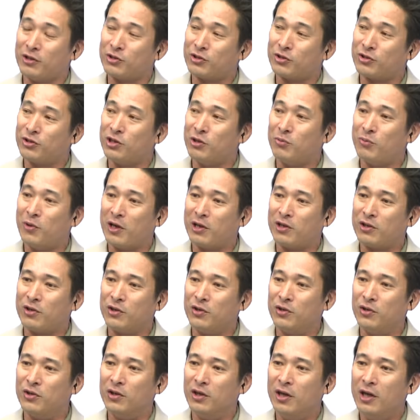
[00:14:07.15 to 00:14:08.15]
釣り
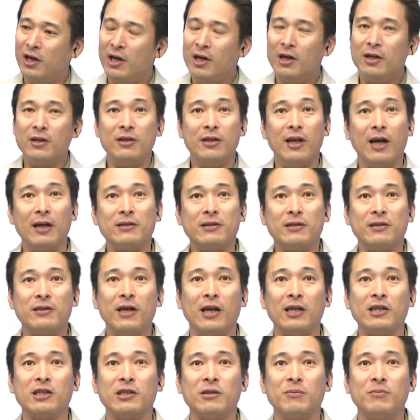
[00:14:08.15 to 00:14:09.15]
ベキュー夏
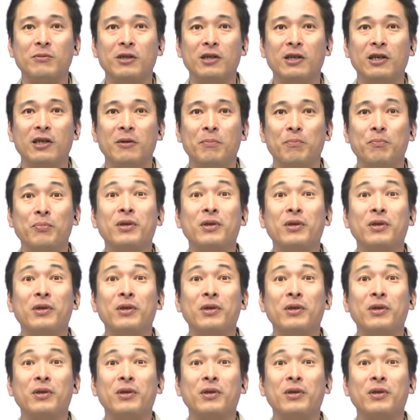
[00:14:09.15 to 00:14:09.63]
休みに